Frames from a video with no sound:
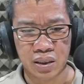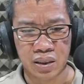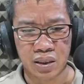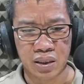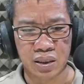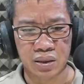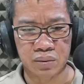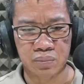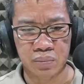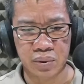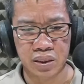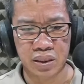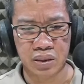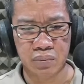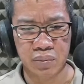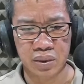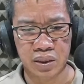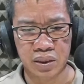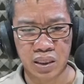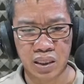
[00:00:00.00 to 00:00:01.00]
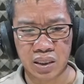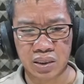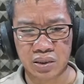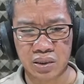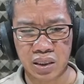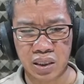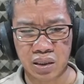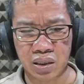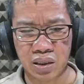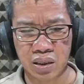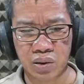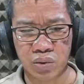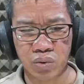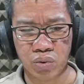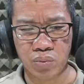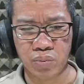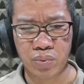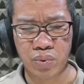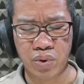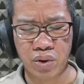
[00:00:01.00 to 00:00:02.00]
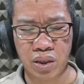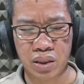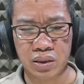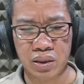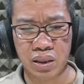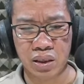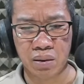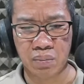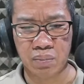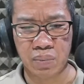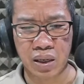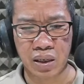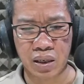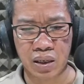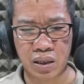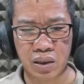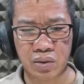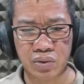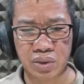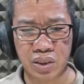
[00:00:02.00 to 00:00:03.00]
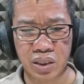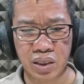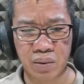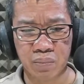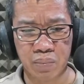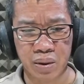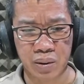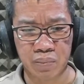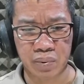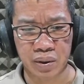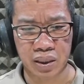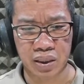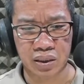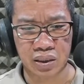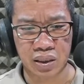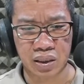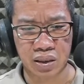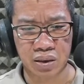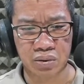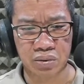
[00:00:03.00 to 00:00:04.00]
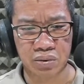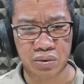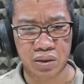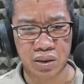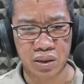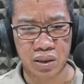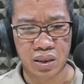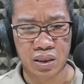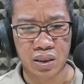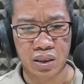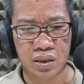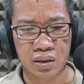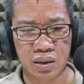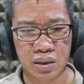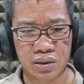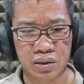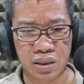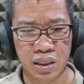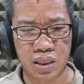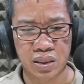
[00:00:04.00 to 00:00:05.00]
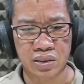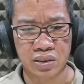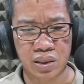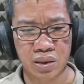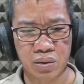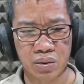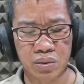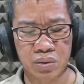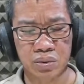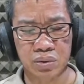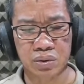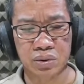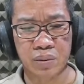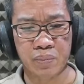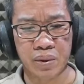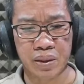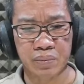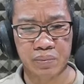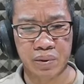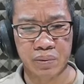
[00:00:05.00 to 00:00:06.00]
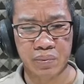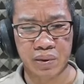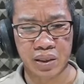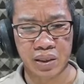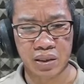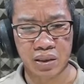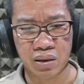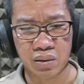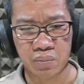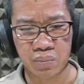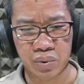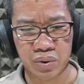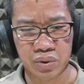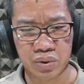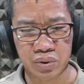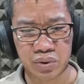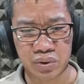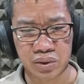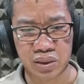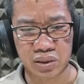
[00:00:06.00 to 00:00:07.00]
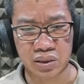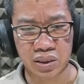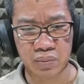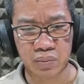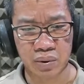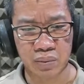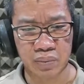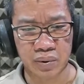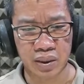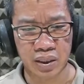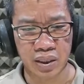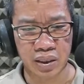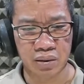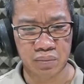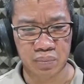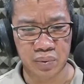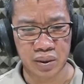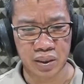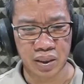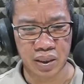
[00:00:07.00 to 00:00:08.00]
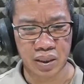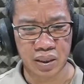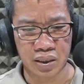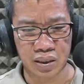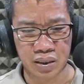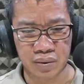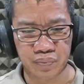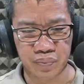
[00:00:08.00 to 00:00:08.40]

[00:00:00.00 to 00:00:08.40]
at binibintangan sila ng grupo ang kanilang bank accounts na nagpapakita raw na sila'y sangkot sa pagbibigay ng pondo sa CPP-NPA.